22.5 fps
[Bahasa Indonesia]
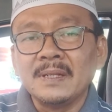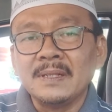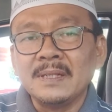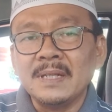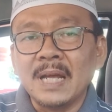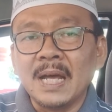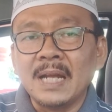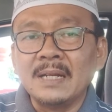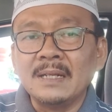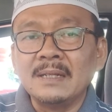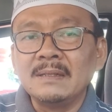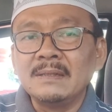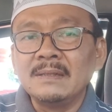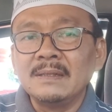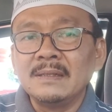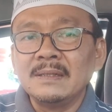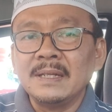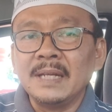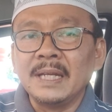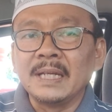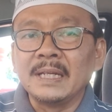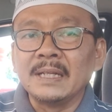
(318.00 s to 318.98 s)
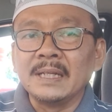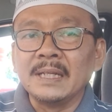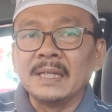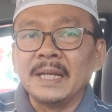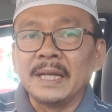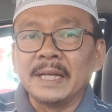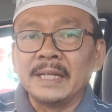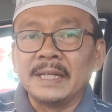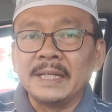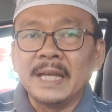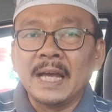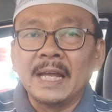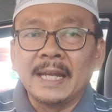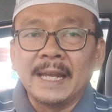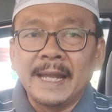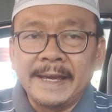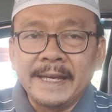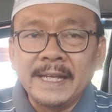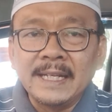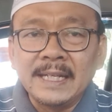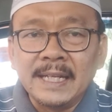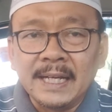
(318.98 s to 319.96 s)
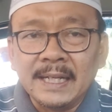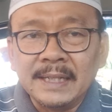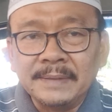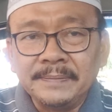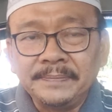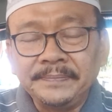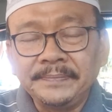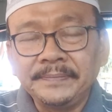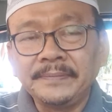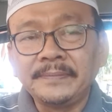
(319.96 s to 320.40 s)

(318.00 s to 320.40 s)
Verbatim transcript: dan negeri-negeri yang lainnya.